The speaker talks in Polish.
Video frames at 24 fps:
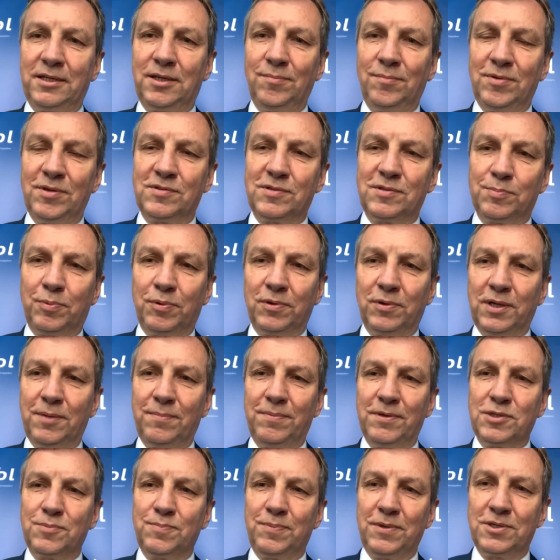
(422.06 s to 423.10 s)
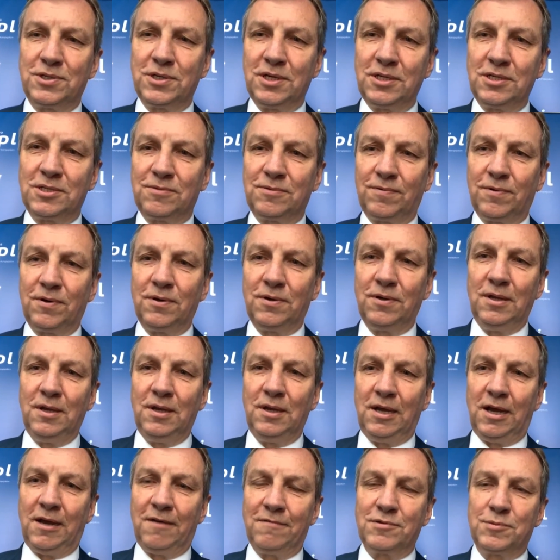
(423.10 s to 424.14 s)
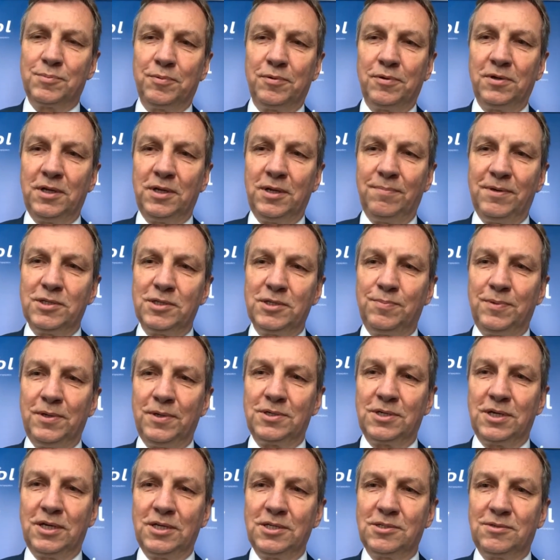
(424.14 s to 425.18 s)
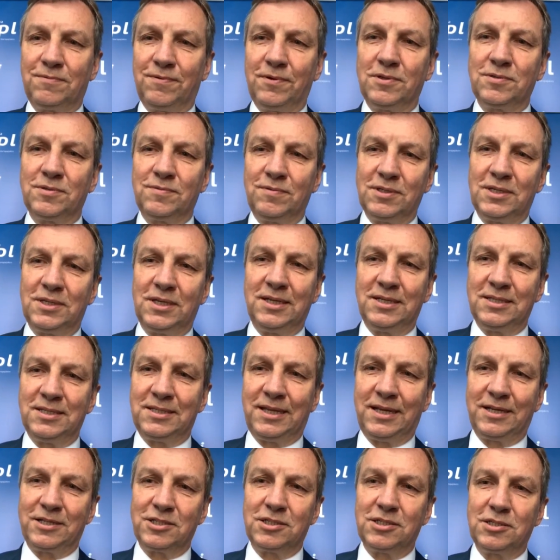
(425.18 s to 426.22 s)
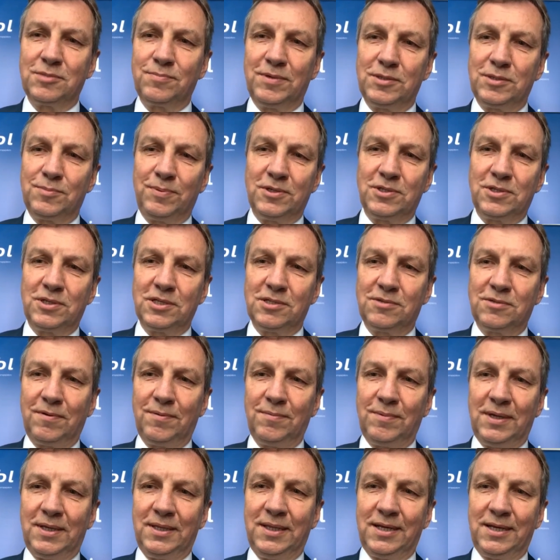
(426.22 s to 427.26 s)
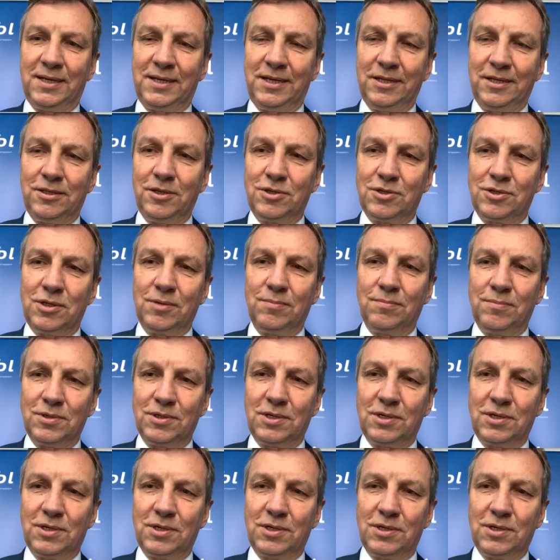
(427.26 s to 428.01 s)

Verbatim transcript: jakim jest wspólne bezpieczeństwo a wspólne bezpieczeństwo związane jest także z bezpieczeństwem energetycznym.